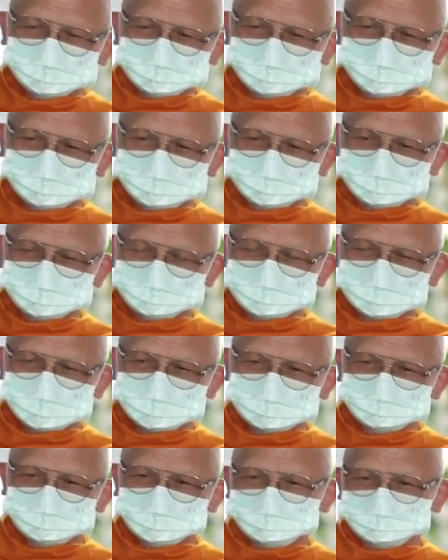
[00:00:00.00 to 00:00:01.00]
อาตมาช
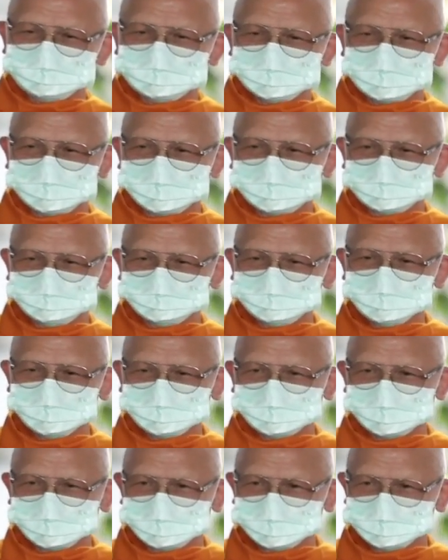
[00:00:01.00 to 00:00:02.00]
อบใจคำพูดขอ
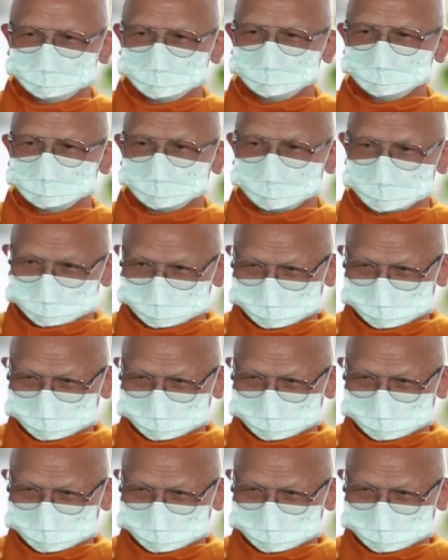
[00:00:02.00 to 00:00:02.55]
งหลวงพ่อกรอง